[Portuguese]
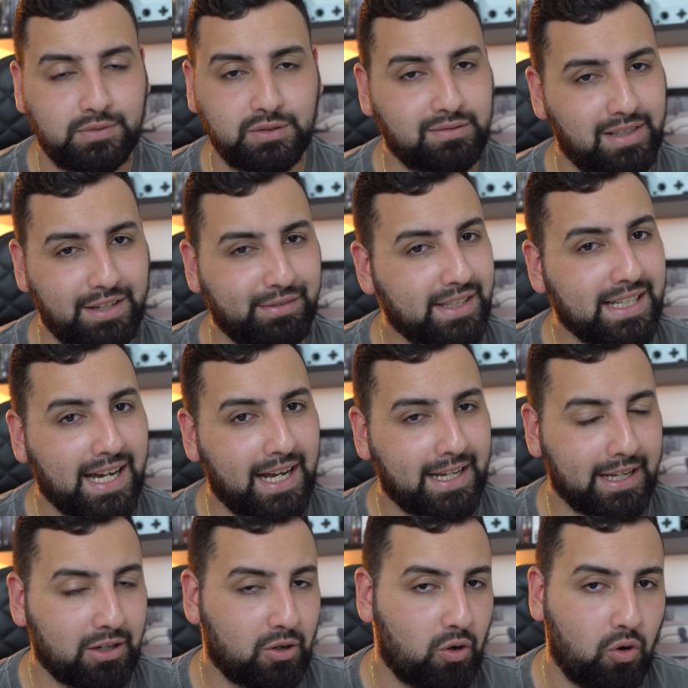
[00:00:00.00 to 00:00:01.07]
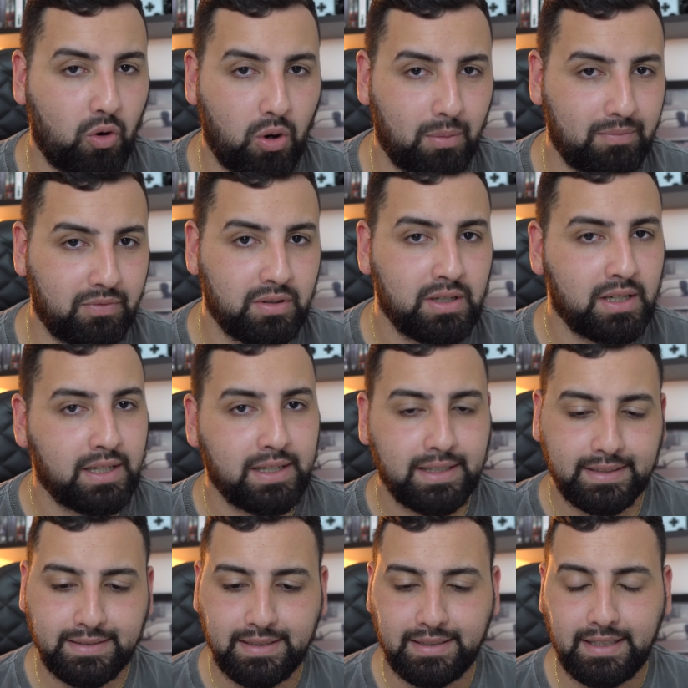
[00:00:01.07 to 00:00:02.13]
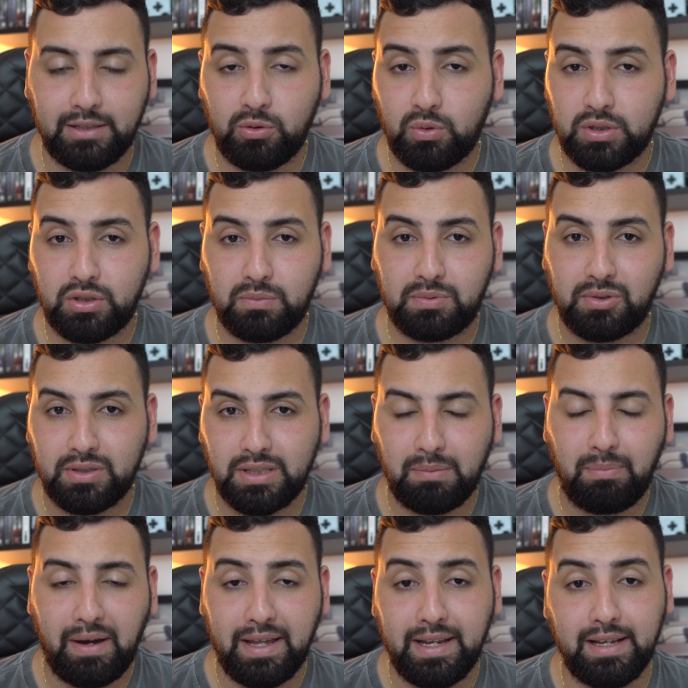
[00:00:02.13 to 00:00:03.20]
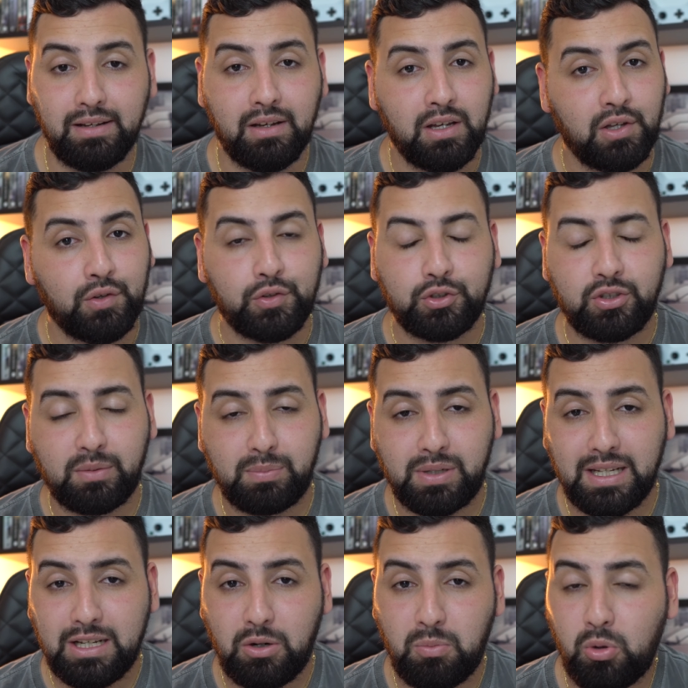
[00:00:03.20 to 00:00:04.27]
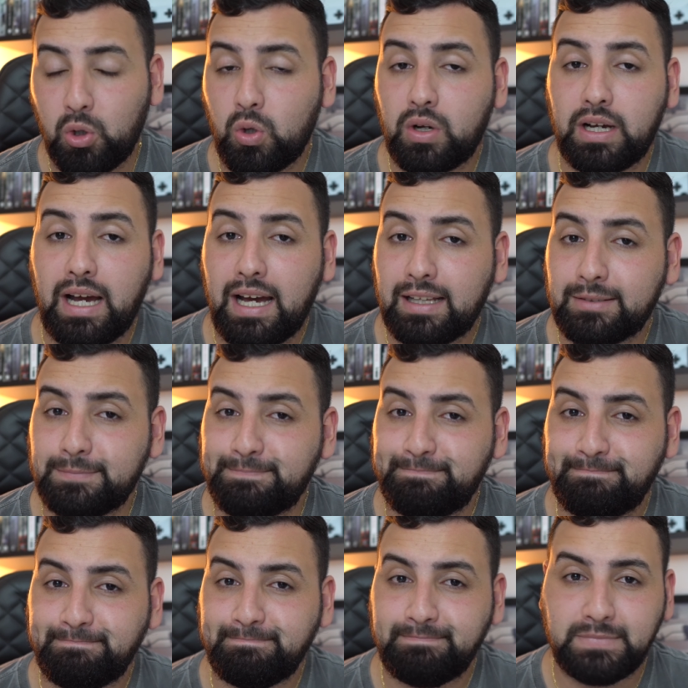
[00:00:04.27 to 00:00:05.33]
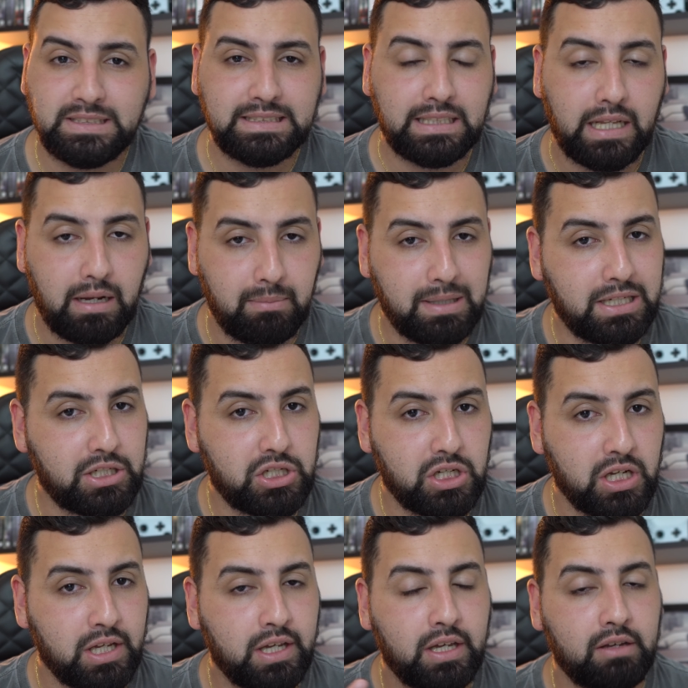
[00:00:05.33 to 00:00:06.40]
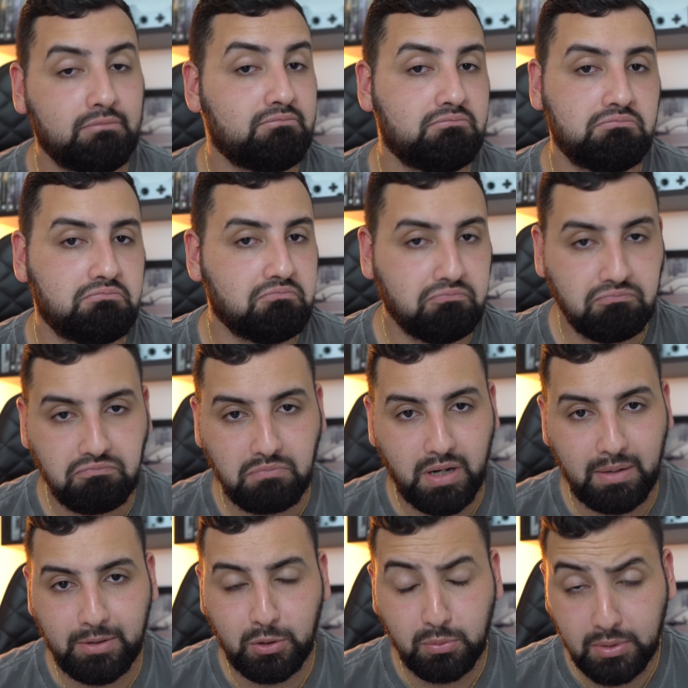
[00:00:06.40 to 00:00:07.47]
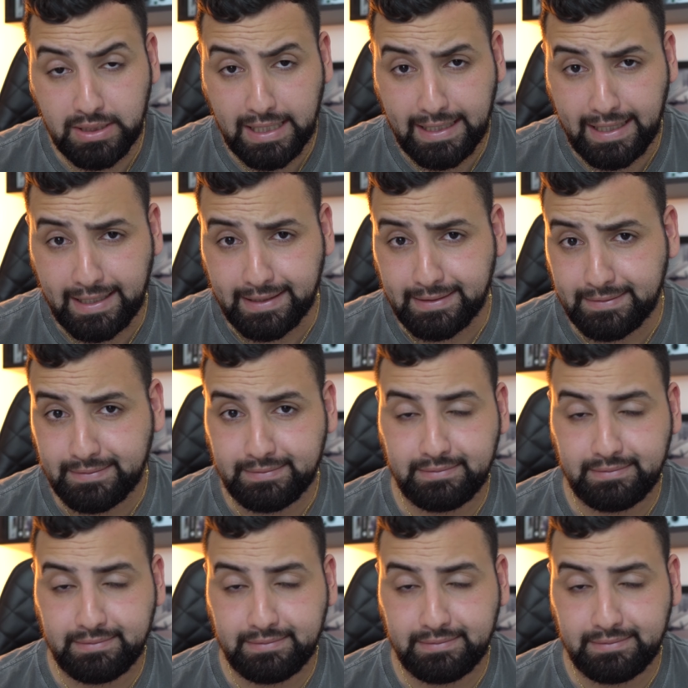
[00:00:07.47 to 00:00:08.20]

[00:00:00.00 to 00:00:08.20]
não vai vingar, né? Óbvio. Você tem duas opções de aparelho. Só porque ele é homologado, sinceramente, para mim não muda nada.